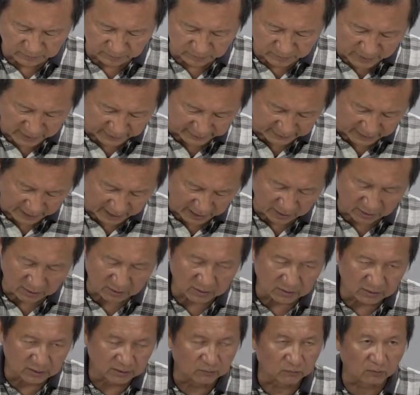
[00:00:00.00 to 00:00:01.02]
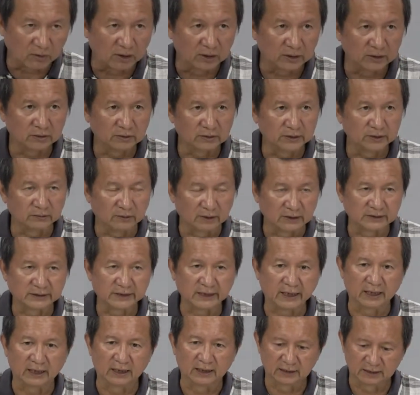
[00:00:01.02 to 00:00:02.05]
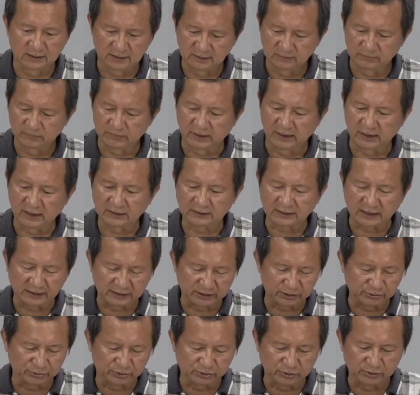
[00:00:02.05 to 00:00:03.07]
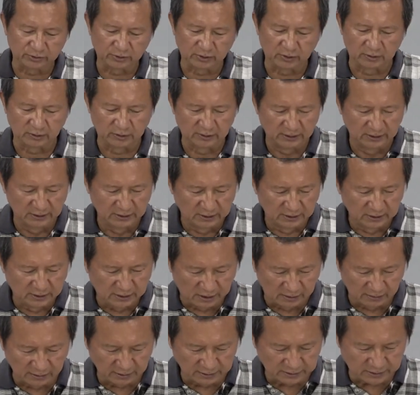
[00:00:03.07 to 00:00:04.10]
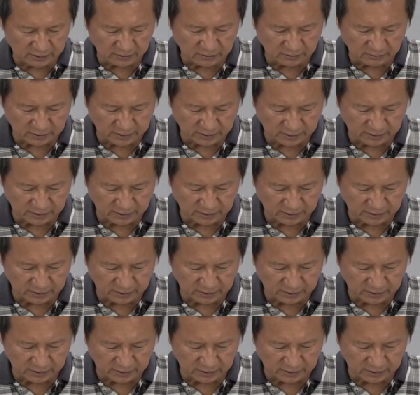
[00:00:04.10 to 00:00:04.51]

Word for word: 马达往用力往下把它扎进去哈。好了之后